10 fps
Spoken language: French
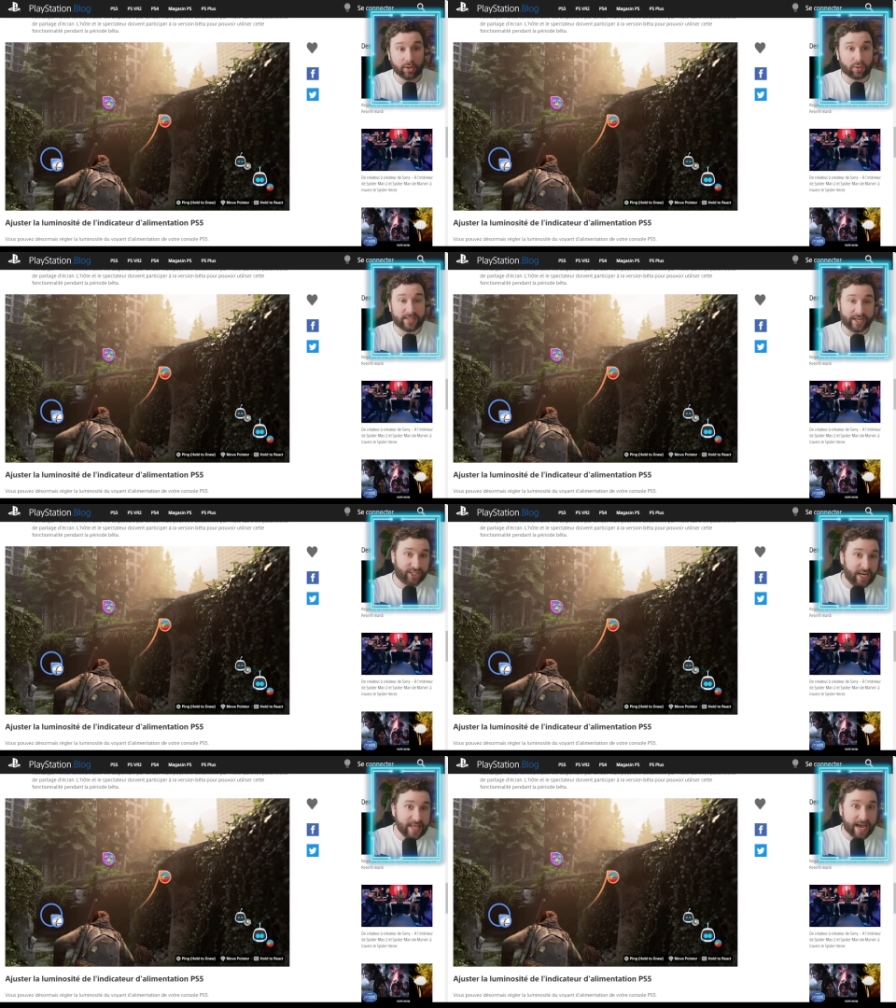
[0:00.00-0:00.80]
je trouve ça
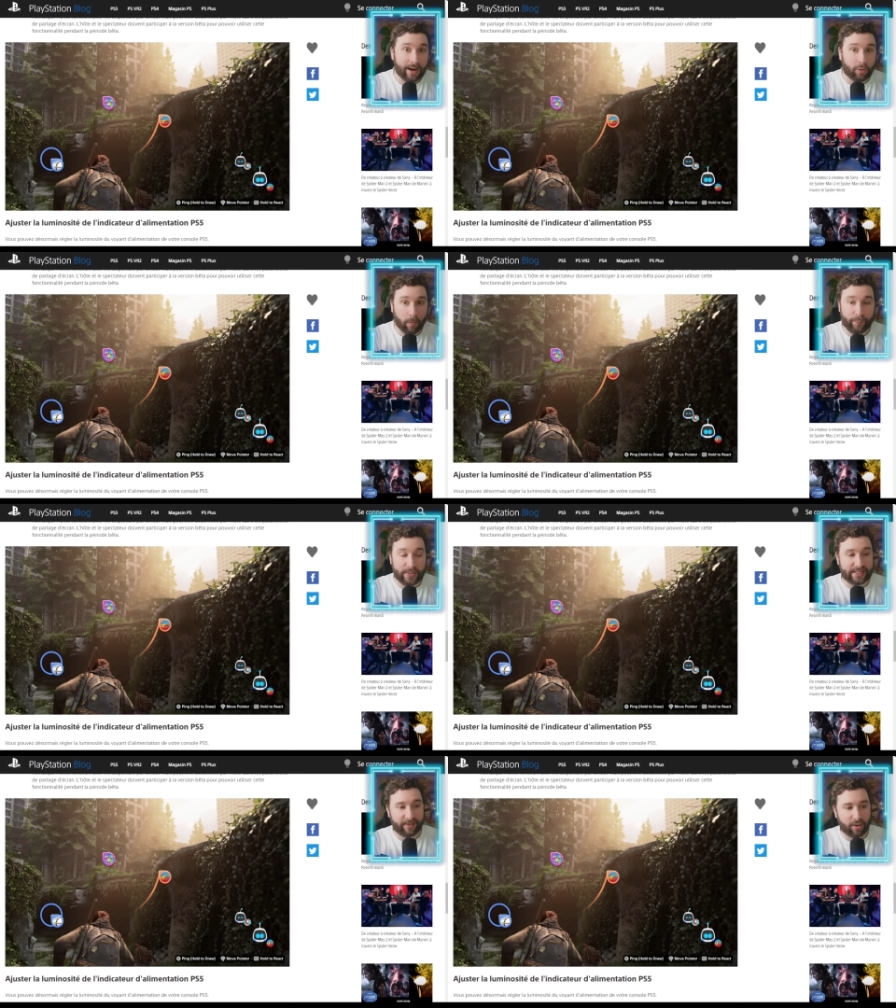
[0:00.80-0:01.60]
génial qu'on
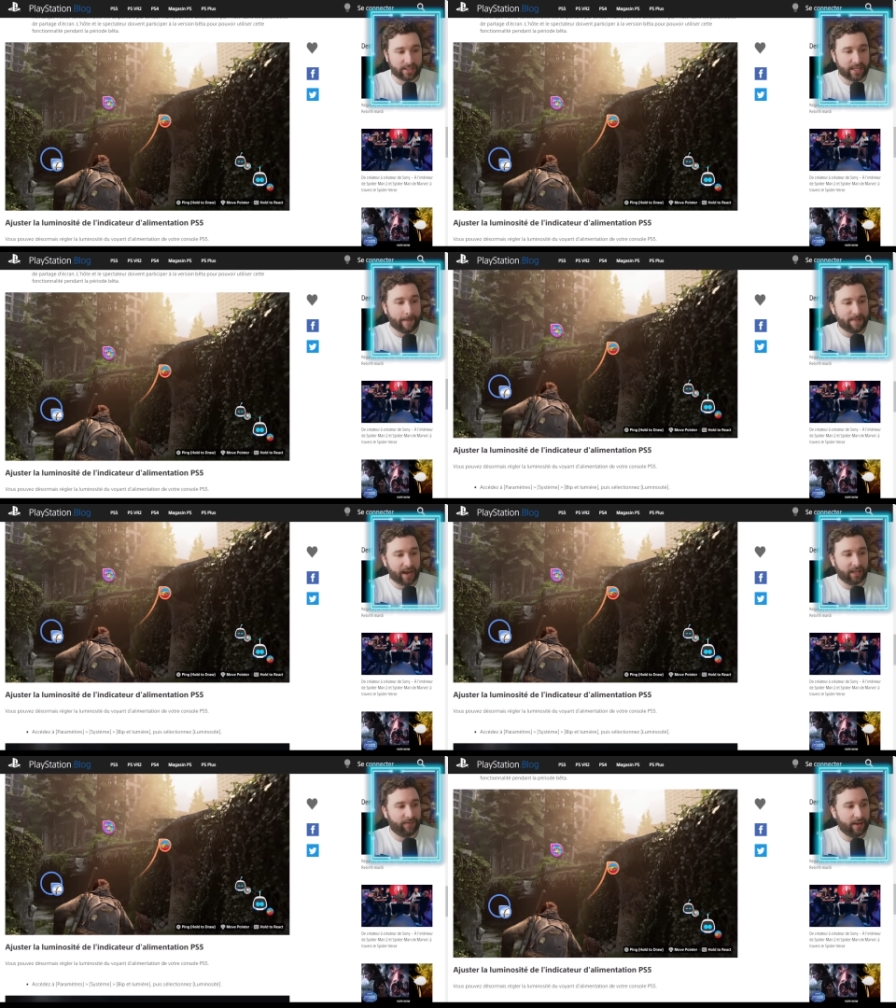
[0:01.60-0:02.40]
puisse avoir ça
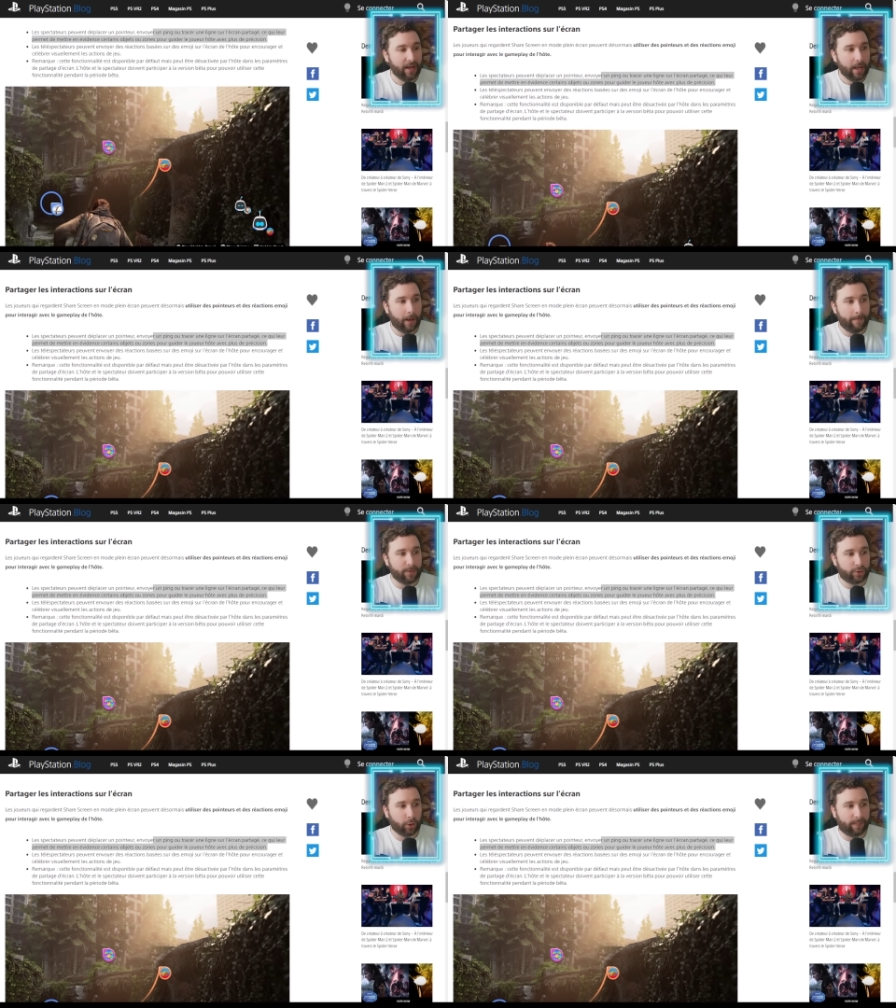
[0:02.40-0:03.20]
arriver euh,
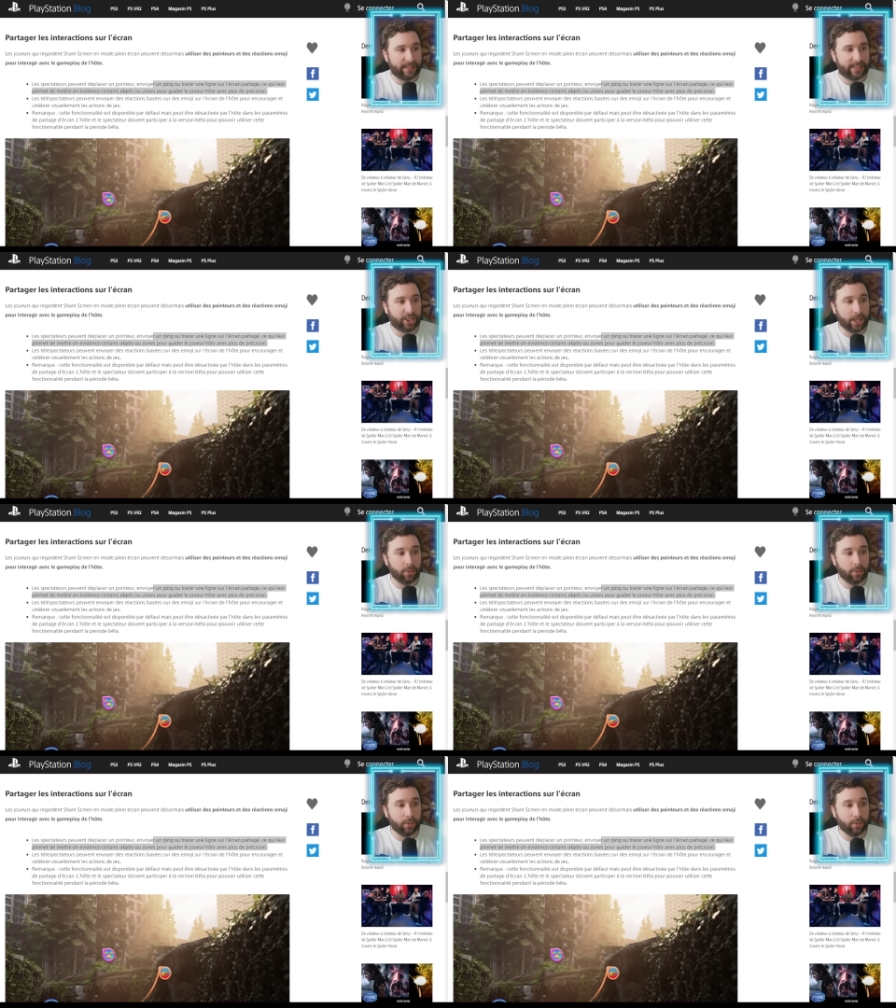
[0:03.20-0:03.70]
sur PlayStation.